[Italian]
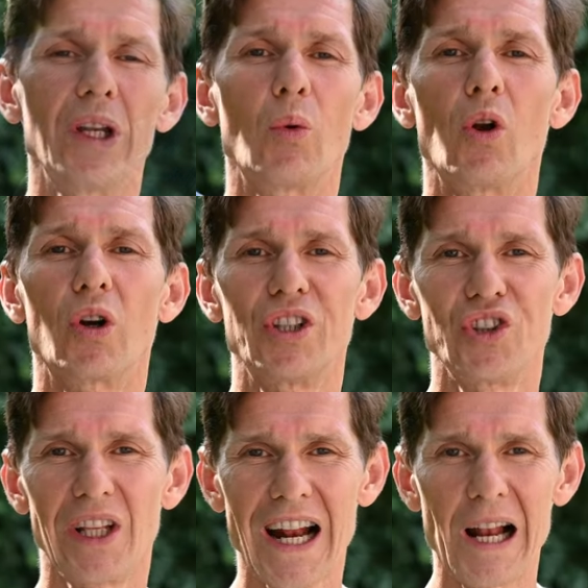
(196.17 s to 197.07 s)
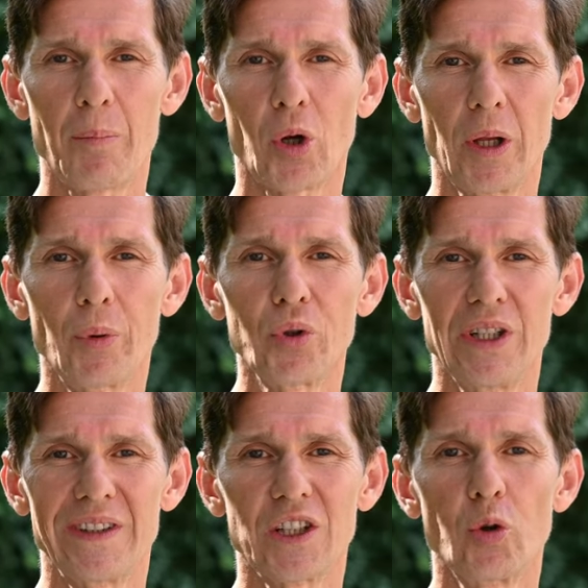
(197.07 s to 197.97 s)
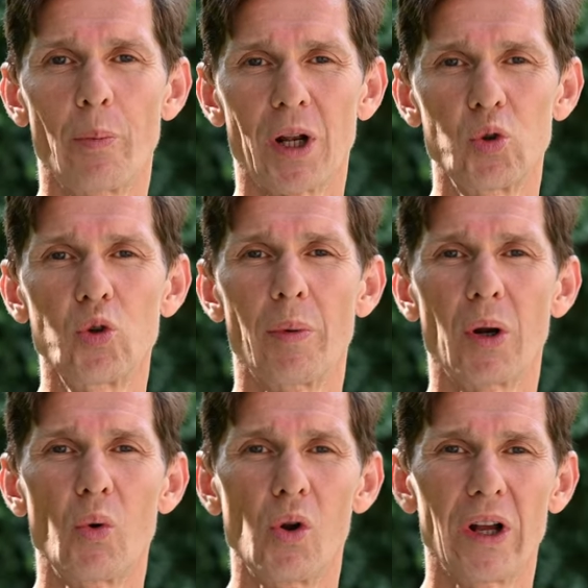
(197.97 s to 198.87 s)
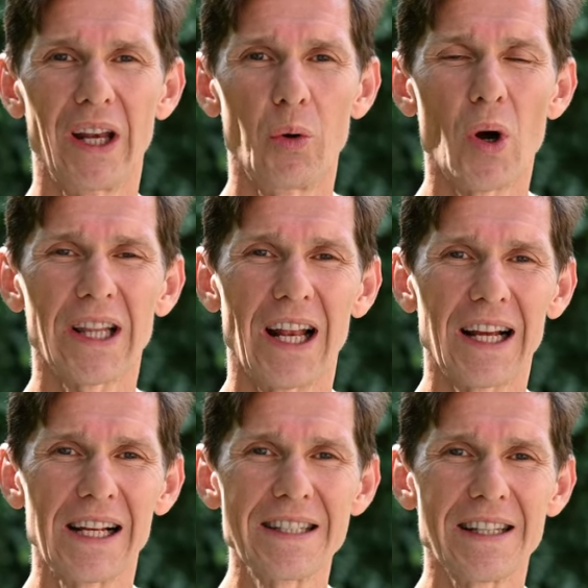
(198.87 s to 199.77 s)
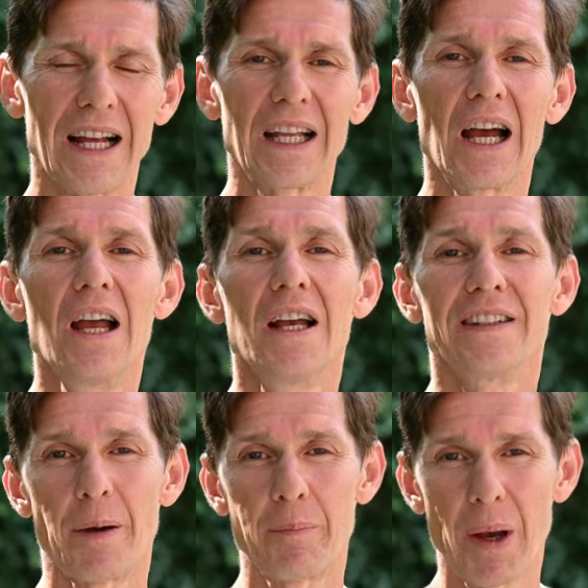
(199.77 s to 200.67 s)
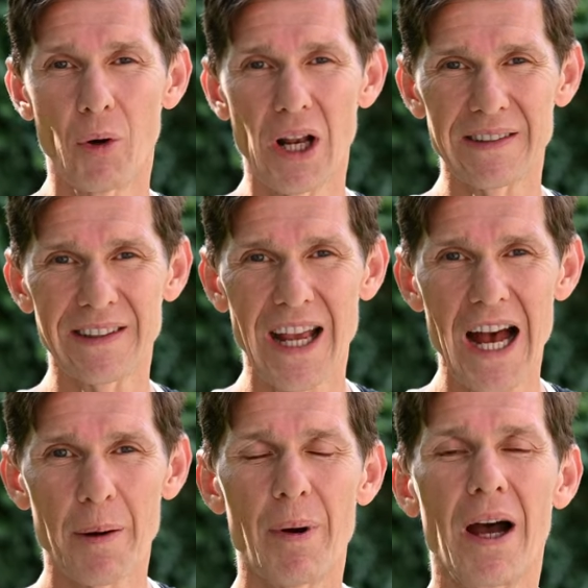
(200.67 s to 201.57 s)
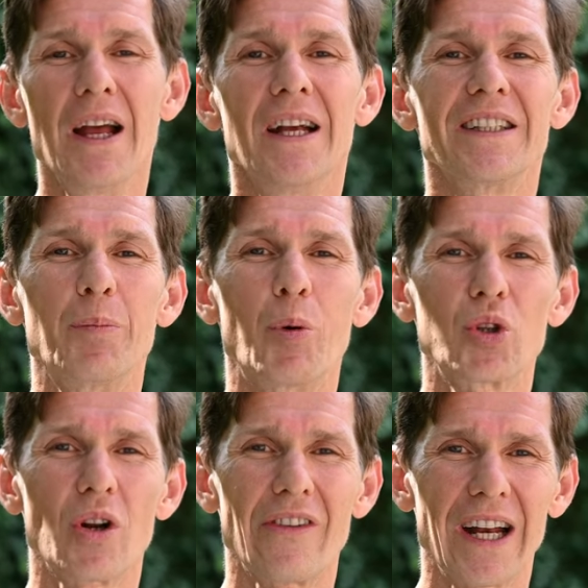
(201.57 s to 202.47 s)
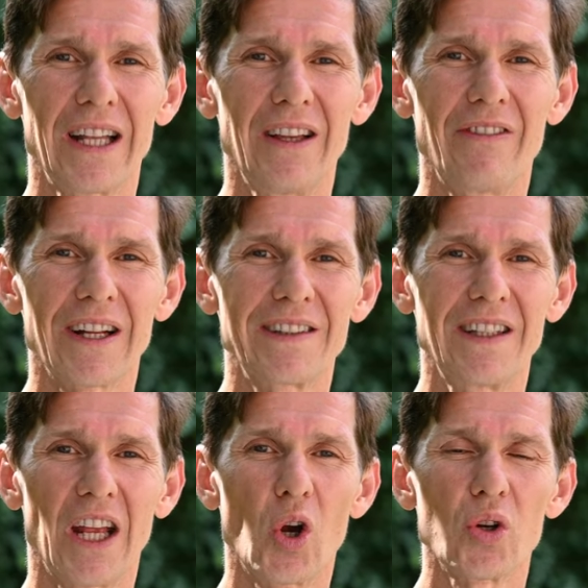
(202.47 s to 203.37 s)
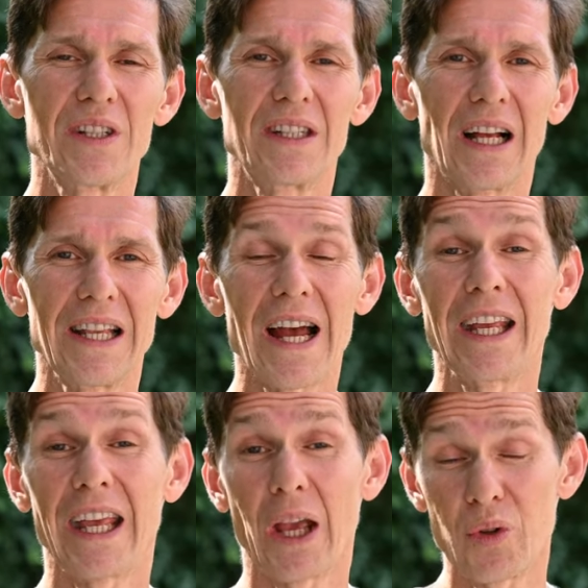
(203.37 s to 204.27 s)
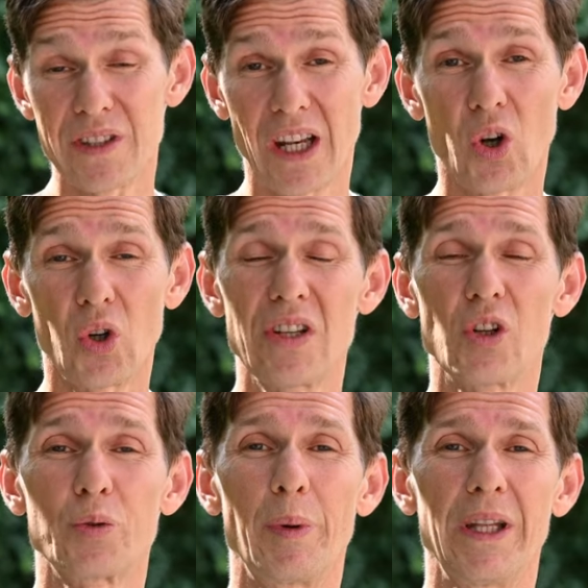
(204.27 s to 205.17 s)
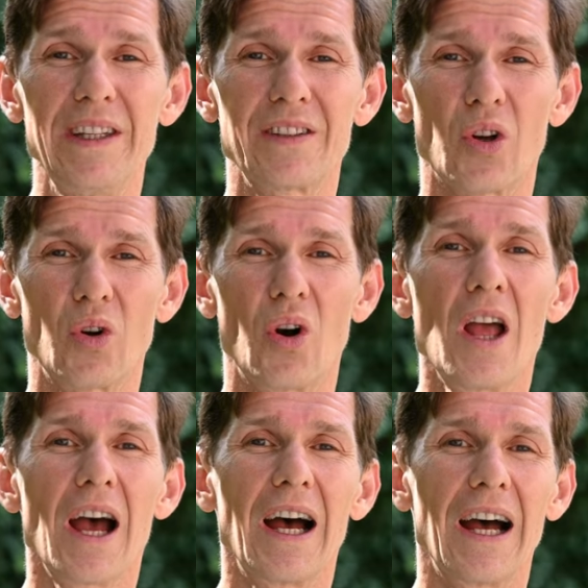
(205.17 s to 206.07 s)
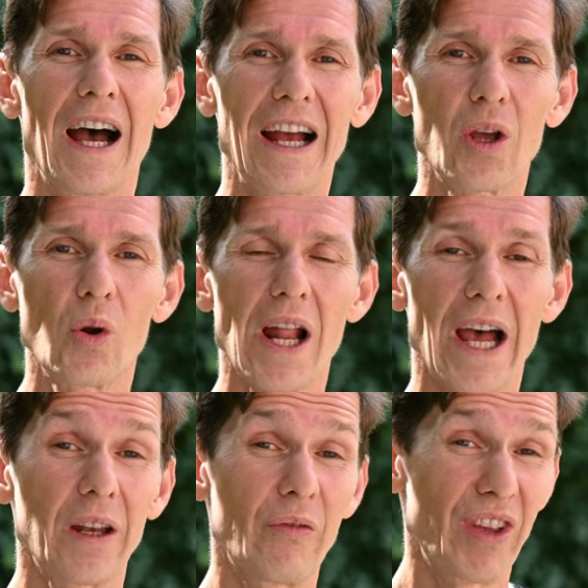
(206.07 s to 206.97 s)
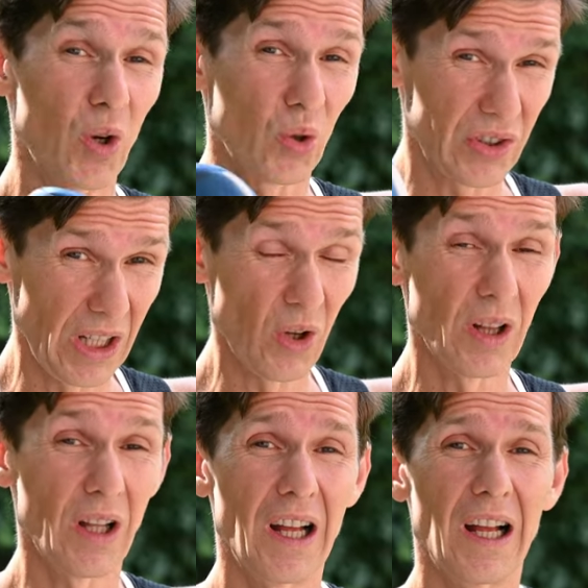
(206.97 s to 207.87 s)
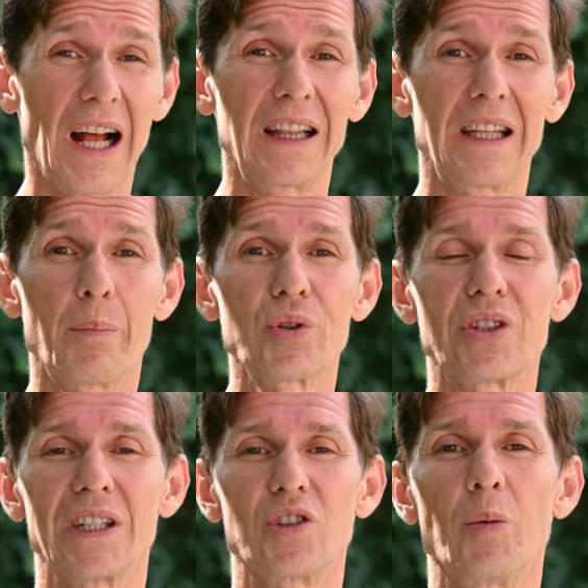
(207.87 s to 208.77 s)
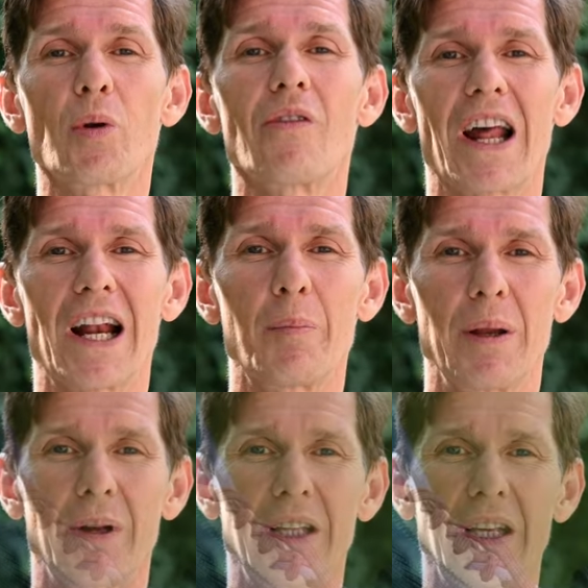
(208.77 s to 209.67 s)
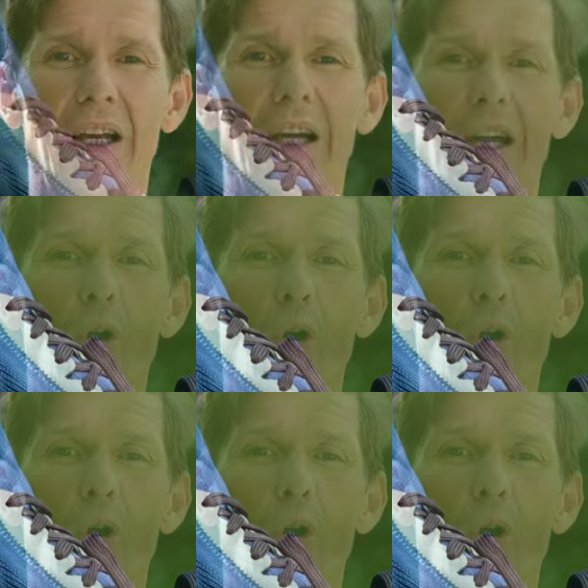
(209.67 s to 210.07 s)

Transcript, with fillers: di quello che ci dirà il prodepodista soprattutto per quello che riguarda la calzata, sappiamo che la scarpa si può trovare in diversi negozi italiani che questi negozi lo spediscono eh, anche online, vi consiglio eh, al tempo stesso di provarla prima di eh,